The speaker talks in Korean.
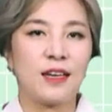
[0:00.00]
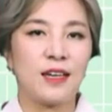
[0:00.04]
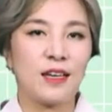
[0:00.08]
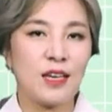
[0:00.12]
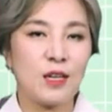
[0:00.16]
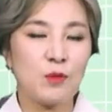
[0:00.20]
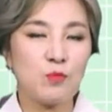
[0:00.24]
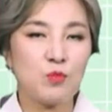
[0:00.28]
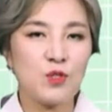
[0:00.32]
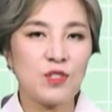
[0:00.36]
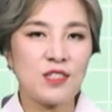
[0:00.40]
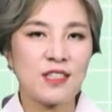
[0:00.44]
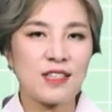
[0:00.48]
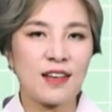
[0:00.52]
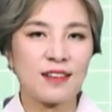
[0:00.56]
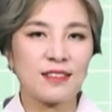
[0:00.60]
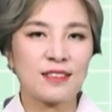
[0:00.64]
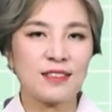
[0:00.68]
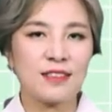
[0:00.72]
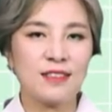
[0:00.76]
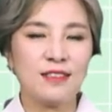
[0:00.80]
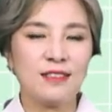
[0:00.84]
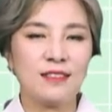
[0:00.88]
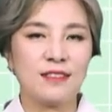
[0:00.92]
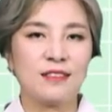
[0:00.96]
이
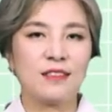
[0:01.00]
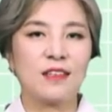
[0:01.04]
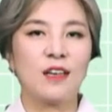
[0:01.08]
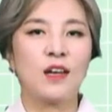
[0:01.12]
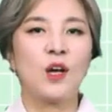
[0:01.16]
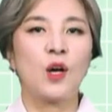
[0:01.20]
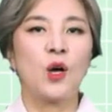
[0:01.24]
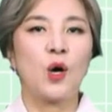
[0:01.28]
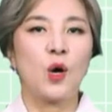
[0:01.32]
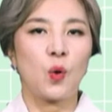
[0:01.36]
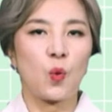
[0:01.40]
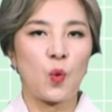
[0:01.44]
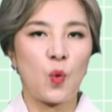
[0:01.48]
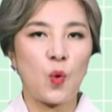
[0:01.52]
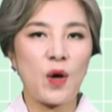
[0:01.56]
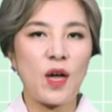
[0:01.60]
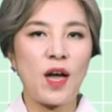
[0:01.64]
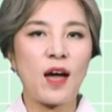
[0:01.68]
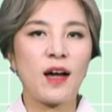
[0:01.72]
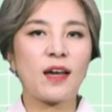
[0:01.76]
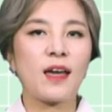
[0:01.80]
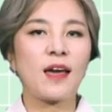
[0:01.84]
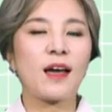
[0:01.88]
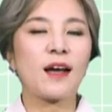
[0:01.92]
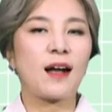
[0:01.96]
문장은
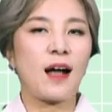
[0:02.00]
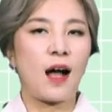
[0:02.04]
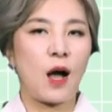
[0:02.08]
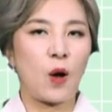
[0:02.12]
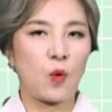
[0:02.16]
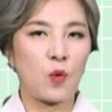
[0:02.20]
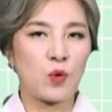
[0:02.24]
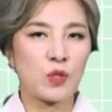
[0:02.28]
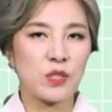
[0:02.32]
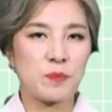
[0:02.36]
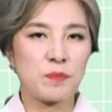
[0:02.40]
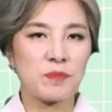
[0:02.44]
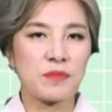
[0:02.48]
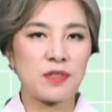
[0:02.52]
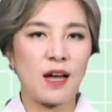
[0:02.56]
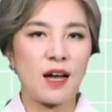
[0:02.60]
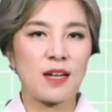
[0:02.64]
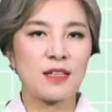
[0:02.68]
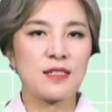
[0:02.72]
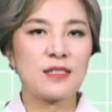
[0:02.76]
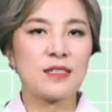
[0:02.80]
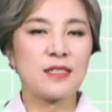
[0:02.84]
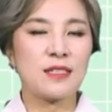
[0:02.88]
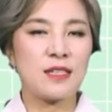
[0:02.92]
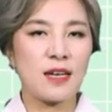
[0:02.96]
고향에 가고
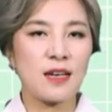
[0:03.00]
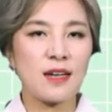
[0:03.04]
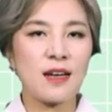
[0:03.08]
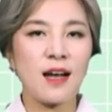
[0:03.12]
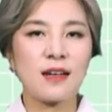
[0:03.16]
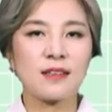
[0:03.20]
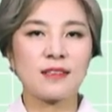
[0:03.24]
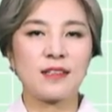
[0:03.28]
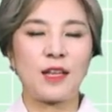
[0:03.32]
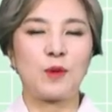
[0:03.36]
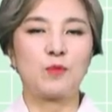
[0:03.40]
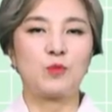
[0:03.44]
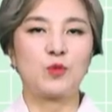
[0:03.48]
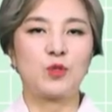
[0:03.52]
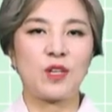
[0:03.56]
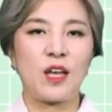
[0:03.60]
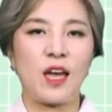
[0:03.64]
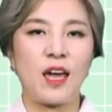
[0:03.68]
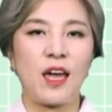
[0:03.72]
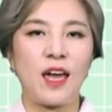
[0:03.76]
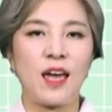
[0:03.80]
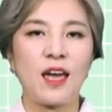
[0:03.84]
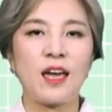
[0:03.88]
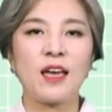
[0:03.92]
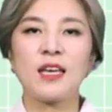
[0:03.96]
싶다는 생각
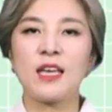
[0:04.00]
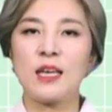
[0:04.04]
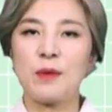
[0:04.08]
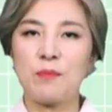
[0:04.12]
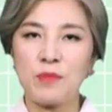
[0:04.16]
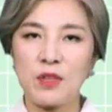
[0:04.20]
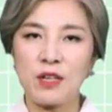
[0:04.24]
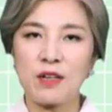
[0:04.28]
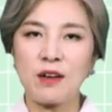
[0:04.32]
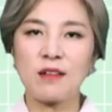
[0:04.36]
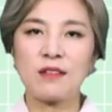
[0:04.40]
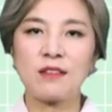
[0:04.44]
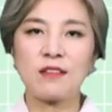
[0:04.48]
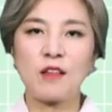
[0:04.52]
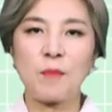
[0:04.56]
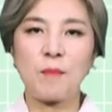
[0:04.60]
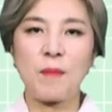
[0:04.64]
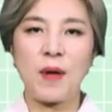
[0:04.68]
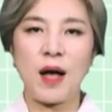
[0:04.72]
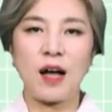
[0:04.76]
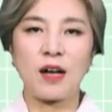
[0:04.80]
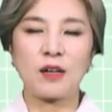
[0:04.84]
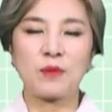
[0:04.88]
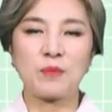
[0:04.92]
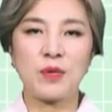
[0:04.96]
때문에 힘들었던
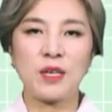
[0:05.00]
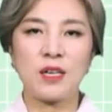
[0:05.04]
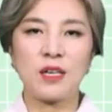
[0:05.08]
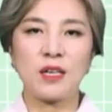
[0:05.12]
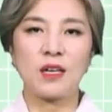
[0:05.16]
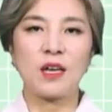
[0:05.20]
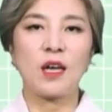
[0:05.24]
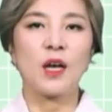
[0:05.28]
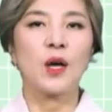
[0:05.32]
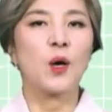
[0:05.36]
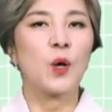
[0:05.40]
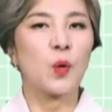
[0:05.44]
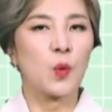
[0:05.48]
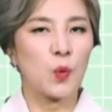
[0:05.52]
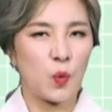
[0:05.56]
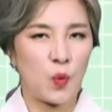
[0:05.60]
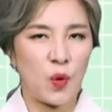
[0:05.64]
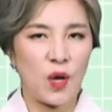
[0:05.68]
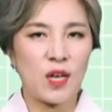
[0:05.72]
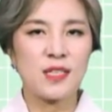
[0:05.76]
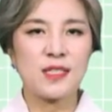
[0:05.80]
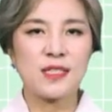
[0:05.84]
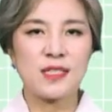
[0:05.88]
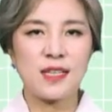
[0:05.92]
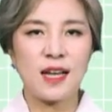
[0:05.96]
마음이
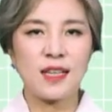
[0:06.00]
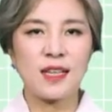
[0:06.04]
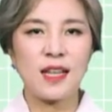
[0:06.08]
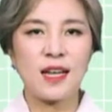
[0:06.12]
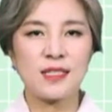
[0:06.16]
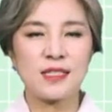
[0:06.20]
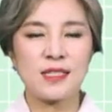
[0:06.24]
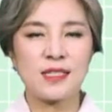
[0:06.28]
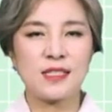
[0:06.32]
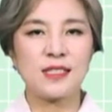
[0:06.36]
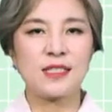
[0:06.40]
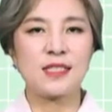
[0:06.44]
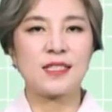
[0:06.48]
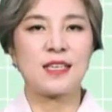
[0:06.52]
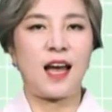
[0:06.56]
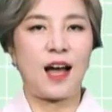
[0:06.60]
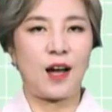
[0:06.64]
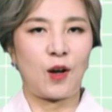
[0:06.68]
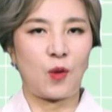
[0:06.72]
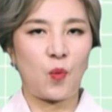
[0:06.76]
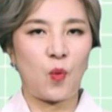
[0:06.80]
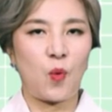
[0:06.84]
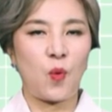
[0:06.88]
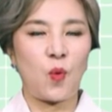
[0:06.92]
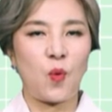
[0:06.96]
괜찮아지지
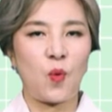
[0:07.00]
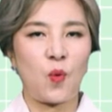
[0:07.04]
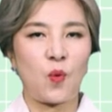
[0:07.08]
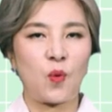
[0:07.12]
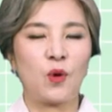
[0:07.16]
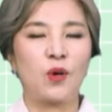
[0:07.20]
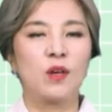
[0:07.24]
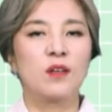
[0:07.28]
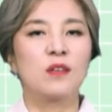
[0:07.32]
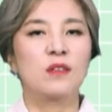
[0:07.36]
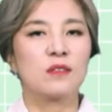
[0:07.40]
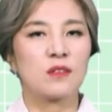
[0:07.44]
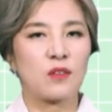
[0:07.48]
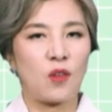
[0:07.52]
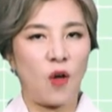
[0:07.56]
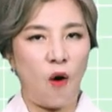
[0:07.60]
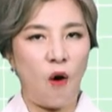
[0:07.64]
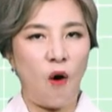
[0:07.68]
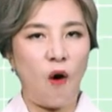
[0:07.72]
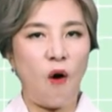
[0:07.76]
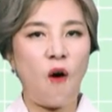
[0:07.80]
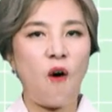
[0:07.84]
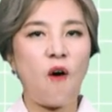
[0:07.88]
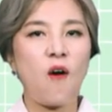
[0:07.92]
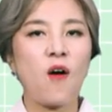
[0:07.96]
않고
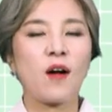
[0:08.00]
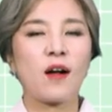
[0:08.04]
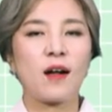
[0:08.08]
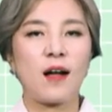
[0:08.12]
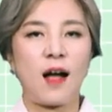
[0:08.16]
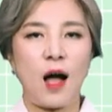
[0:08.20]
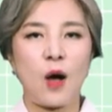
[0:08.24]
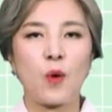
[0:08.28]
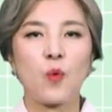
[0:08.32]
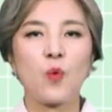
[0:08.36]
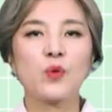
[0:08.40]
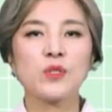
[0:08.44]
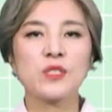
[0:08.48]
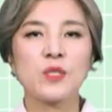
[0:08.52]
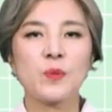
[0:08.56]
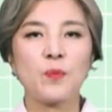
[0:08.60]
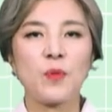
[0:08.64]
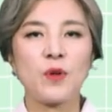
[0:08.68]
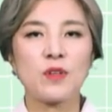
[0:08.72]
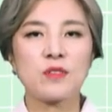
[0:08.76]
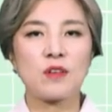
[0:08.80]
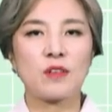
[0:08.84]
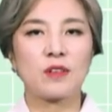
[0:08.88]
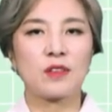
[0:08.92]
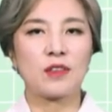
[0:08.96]
더 가고
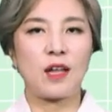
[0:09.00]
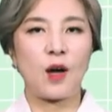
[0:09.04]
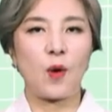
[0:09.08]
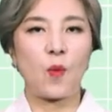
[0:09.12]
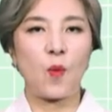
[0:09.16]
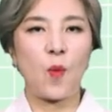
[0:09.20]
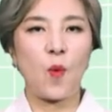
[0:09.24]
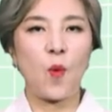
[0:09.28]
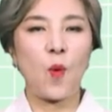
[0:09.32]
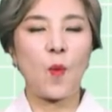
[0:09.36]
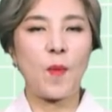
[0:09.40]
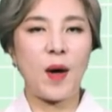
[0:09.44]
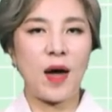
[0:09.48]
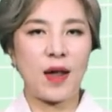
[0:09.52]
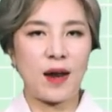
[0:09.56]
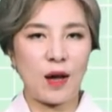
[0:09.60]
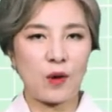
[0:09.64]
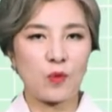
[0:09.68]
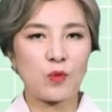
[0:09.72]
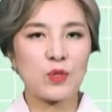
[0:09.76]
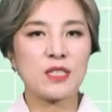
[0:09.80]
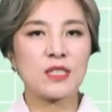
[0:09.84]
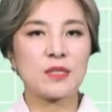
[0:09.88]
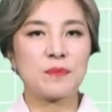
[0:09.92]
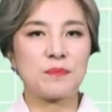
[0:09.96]
싶어졌다고
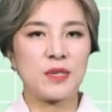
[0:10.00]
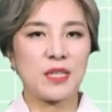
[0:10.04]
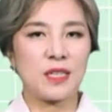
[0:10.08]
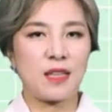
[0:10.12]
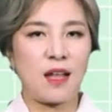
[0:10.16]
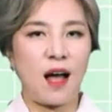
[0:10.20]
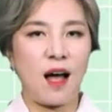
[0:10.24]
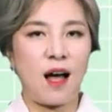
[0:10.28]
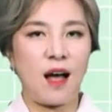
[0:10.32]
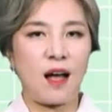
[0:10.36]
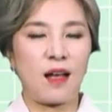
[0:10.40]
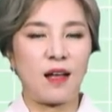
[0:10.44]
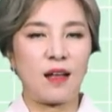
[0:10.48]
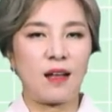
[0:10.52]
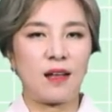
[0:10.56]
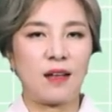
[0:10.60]
말하고 있습니다.